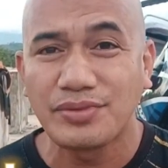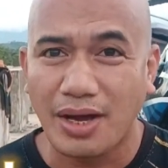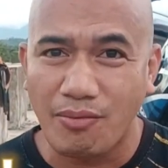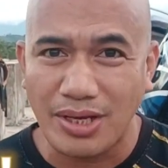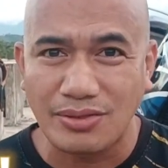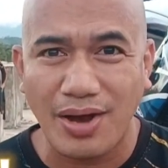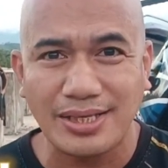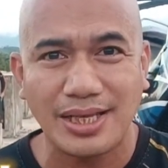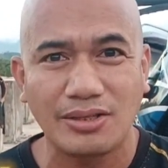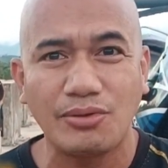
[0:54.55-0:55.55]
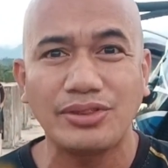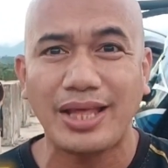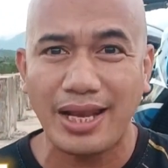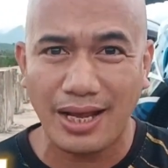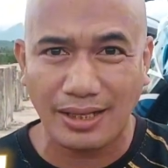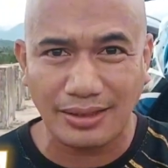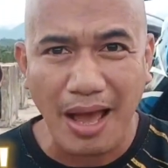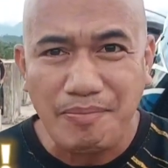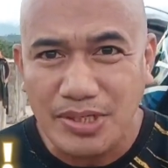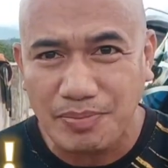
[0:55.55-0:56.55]
ng waswasan content, ng
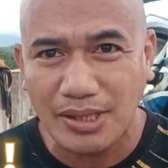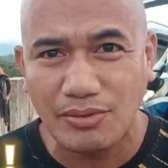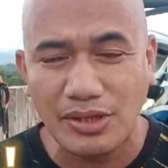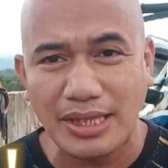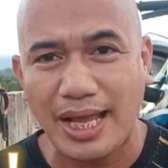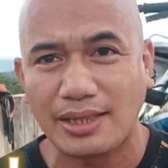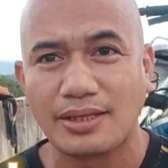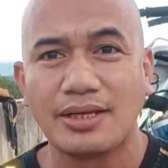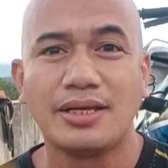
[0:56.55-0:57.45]
top speed content